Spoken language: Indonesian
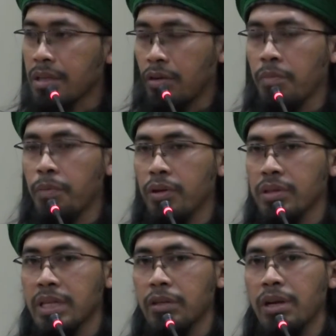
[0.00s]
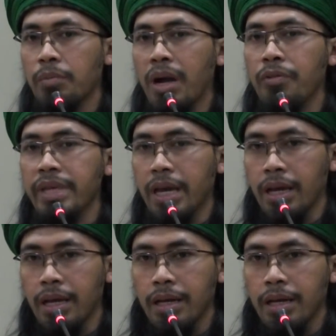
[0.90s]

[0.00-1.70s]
kelompok Sayyidina Muawiyah.